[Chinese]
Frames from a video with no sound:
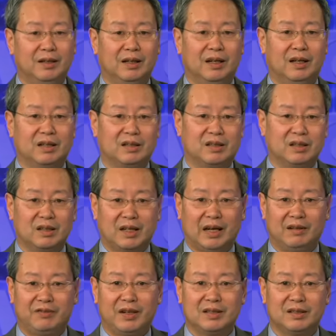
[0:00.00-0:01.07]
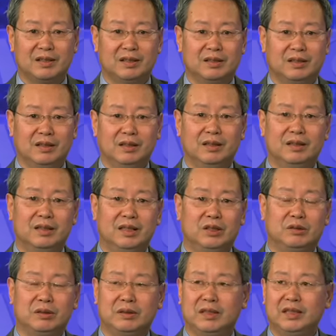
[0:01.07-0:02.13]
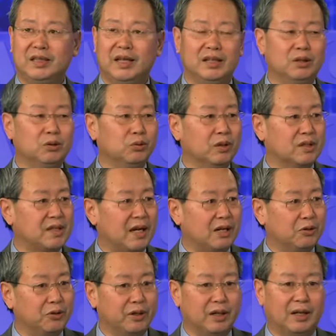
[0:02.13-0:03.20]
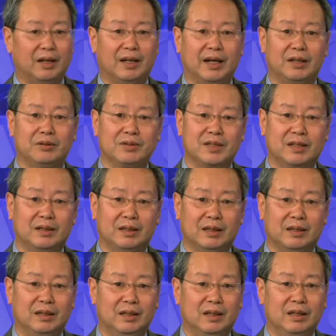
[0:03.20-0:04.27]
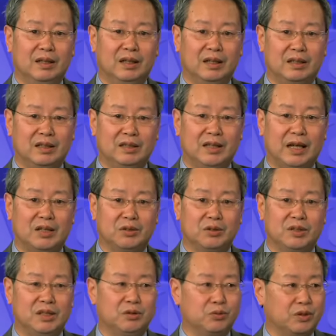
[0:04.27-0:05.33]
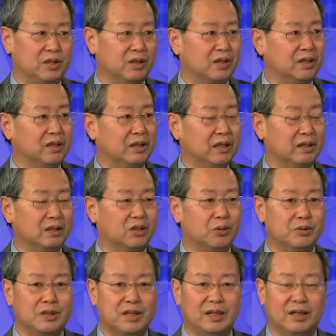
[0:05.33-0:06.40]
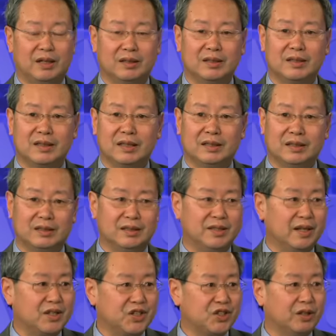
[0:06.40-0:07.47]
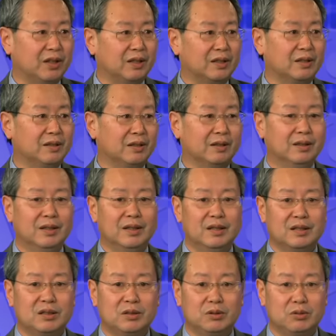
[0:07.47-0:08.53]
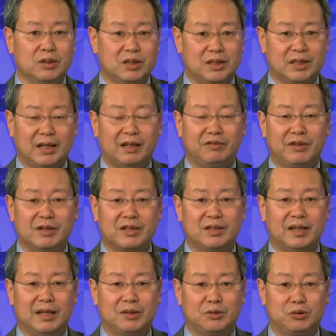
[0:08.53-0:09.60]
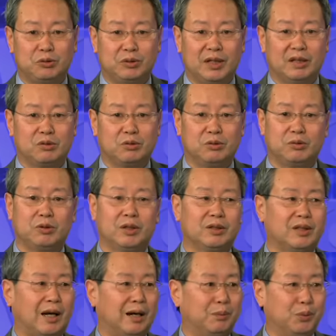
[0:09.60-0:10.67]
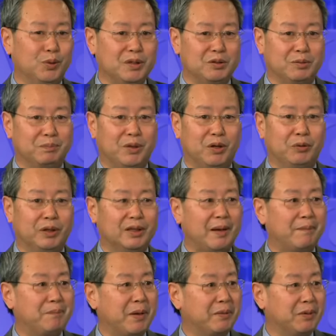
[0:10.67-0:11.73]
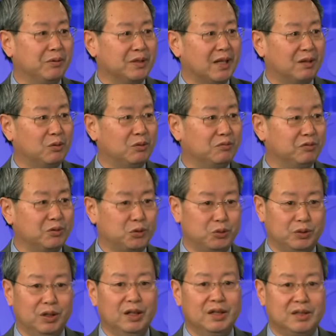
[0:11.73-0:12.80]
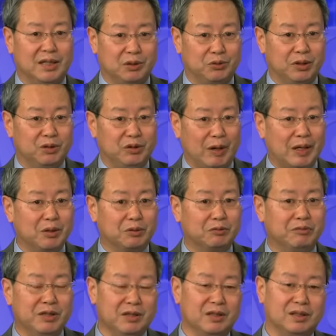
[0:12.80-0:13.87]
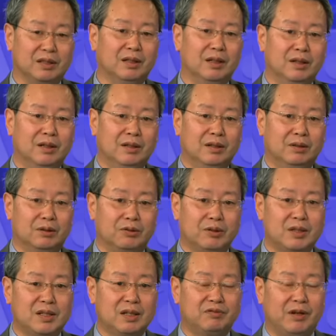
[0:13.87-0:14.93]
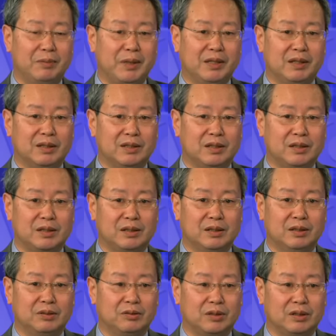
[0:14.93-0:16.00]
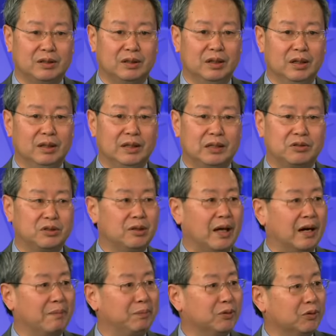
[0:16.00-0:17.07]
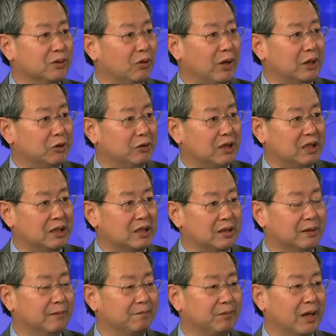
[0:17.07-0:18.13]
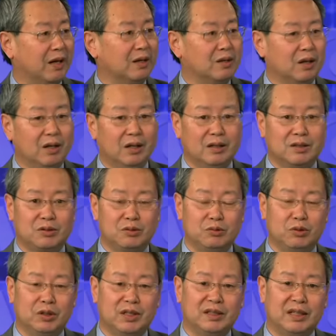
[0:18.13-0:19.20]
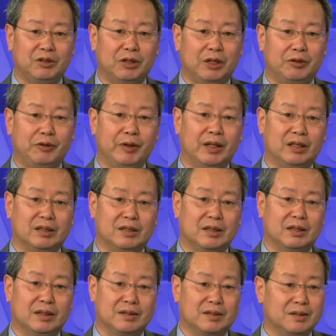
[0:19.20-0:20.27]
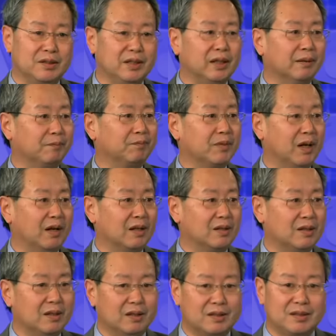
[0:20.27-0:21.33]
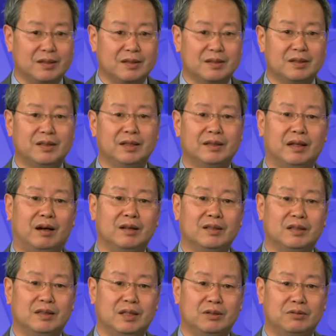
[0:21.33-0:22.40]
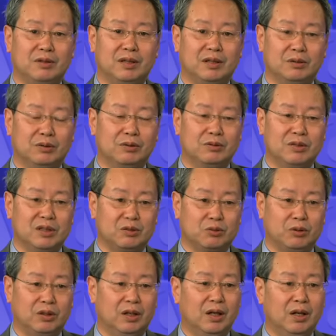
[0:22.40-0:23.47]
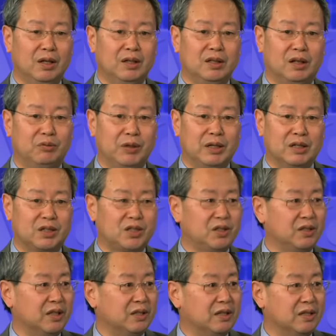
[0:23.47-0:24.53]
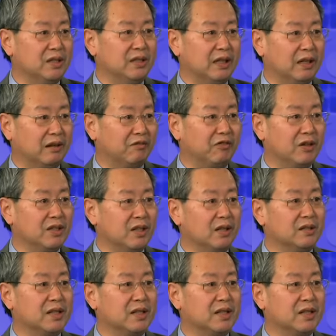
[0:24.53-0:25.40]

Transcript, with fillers: 呃，开发这个“一带一带一路”的战略啊，还有这个呃亚洲基础设施银投资银行的这个建设啊，等等，就用其他的方式来取代，据说要打破这种包围，但并没有下功夫去解决原有的问题。我觉得这个方面呢，其实就是也就是两个不同的话语体系啊。中国现在越来越这个自信啊，四个自信呢，而且提出了很多东西，说要为世界经济引领方向。